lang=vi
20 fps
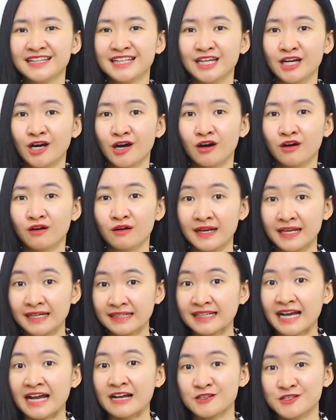thì họ
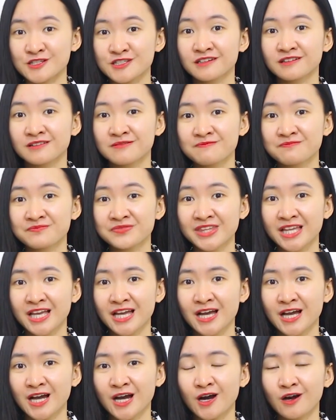lại càng sợ.
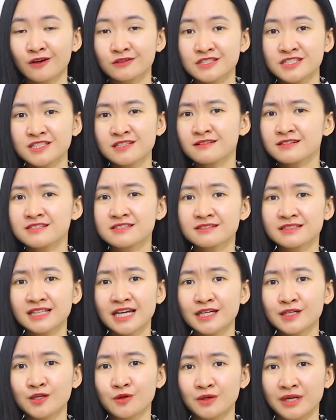Họ sợ sự
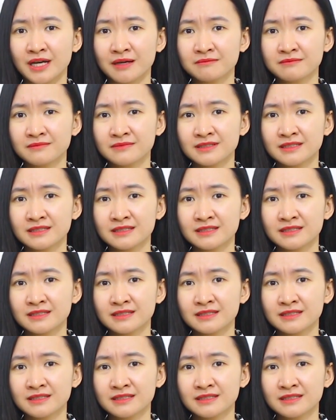thay đổi lắm.